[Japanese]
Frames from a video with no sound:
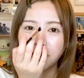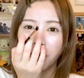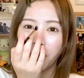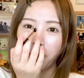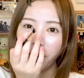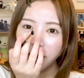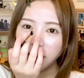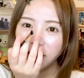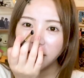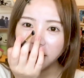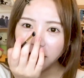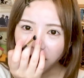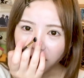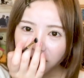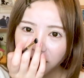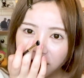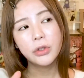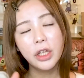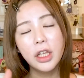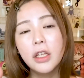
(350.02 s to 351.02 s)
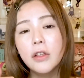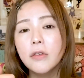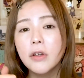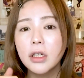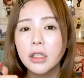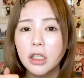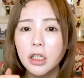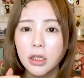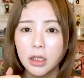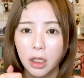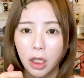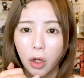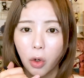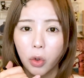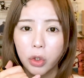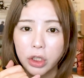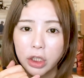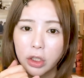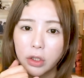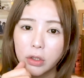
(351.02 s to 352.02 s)
やばくない電話来て、
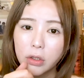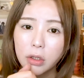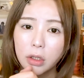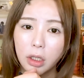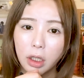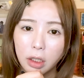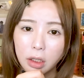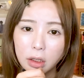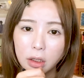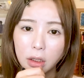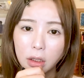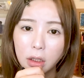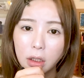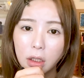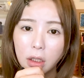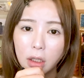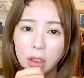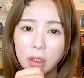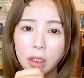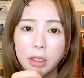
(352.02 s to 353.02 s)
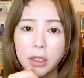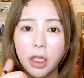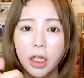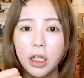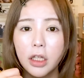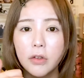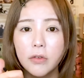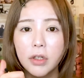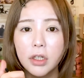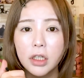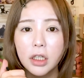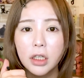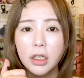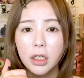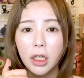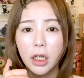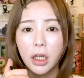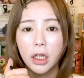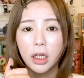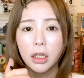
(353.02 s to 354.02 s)
お昼ぐらいに。で、電話来て、